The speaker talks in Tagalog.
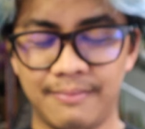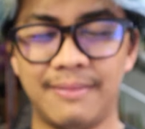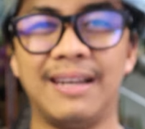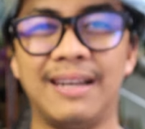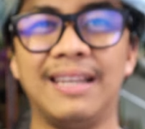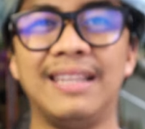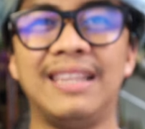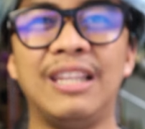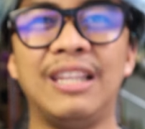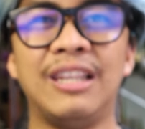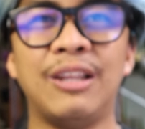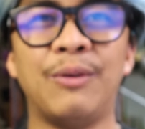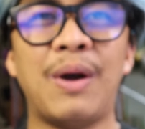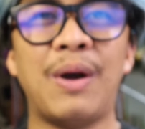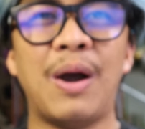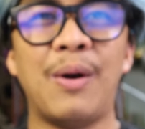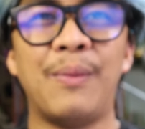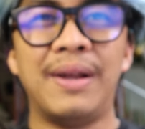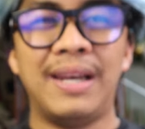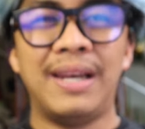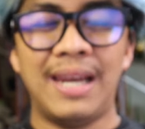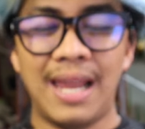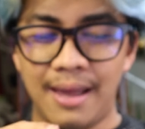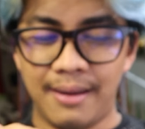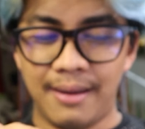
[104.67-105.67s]
Parang hindi
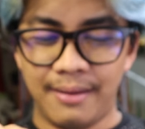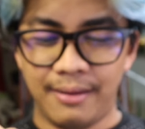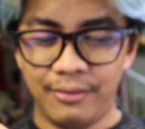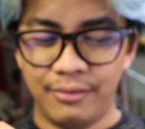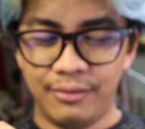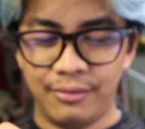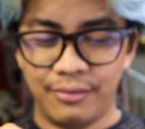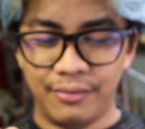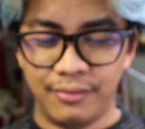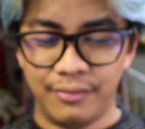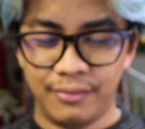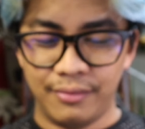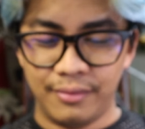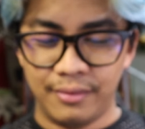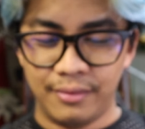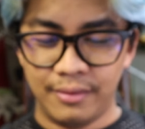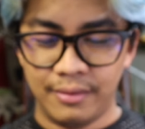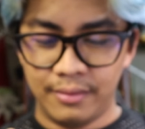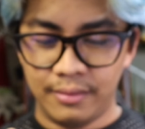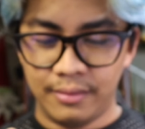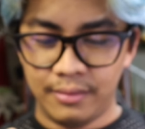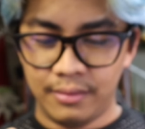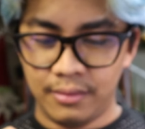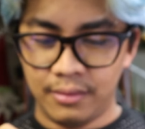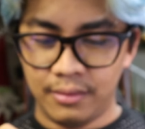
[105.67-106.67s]
nawawala. Oh.
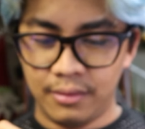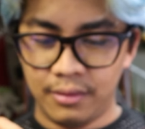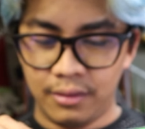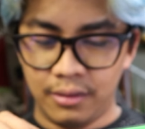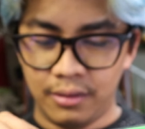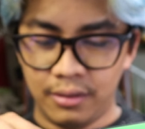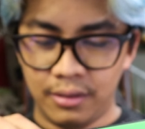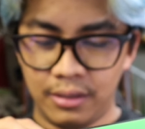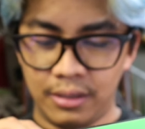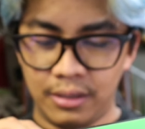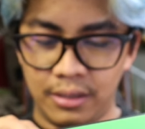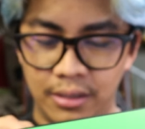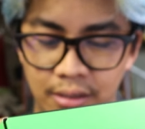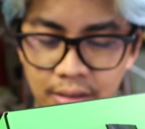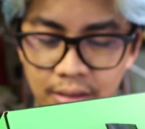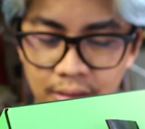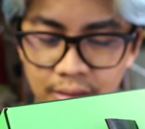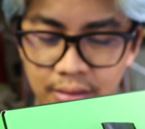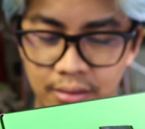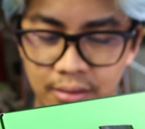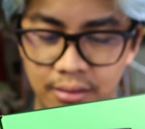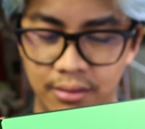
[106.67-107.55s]
Ano?